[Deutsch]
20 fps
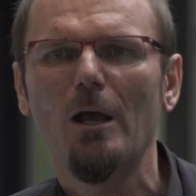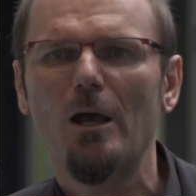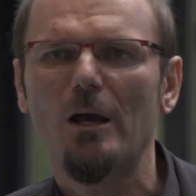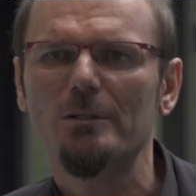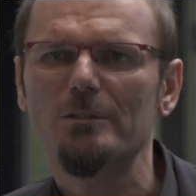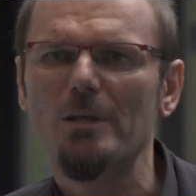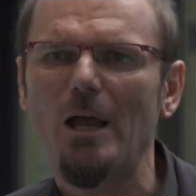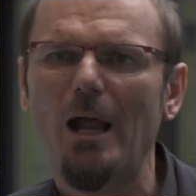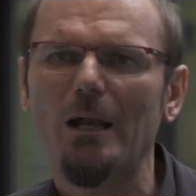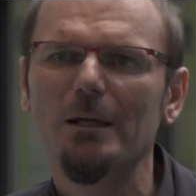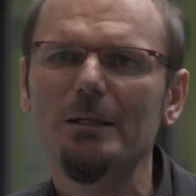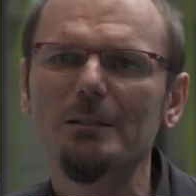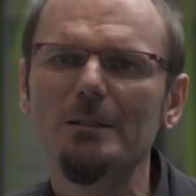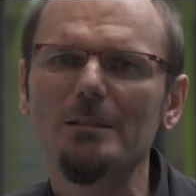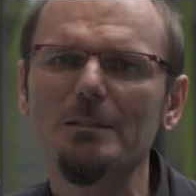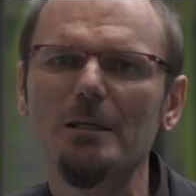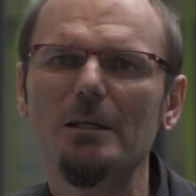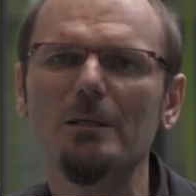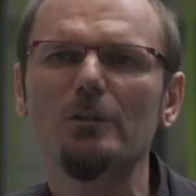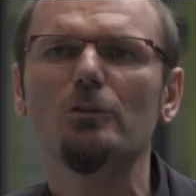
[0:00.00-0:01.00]
Also alle
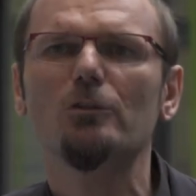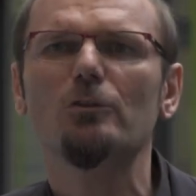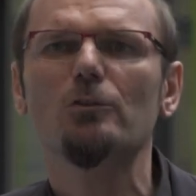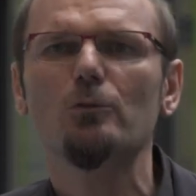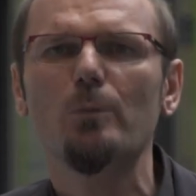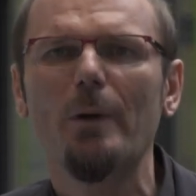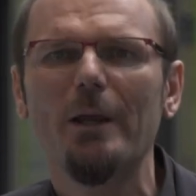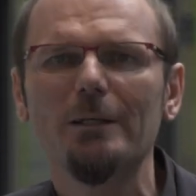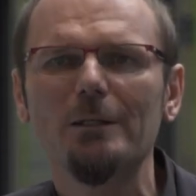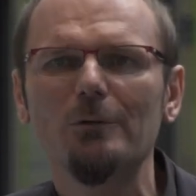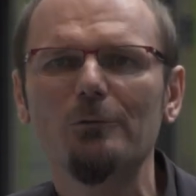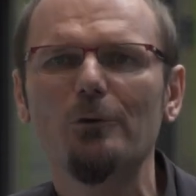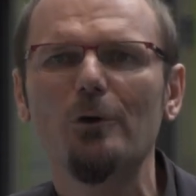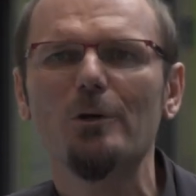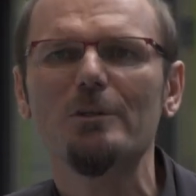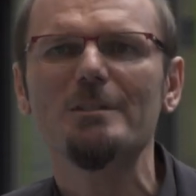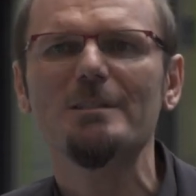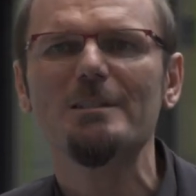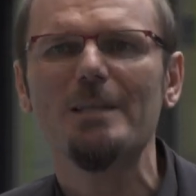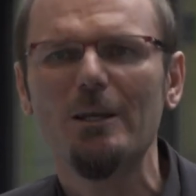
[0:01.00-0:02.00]
diese
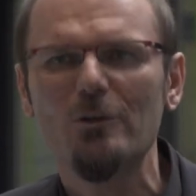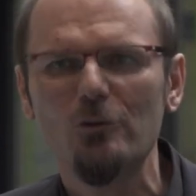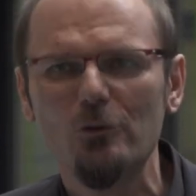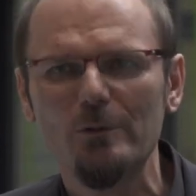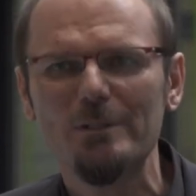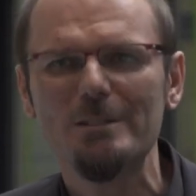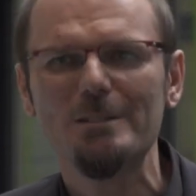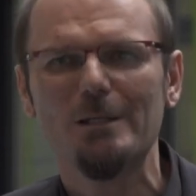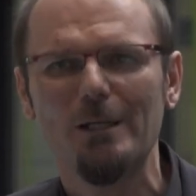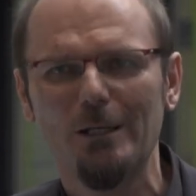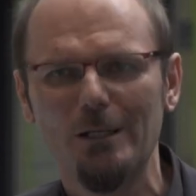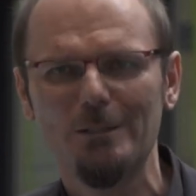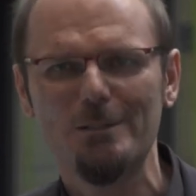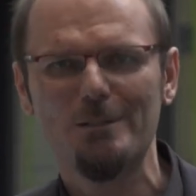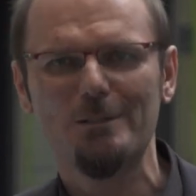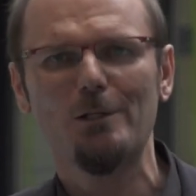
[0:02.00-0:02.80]
21st Century Skills.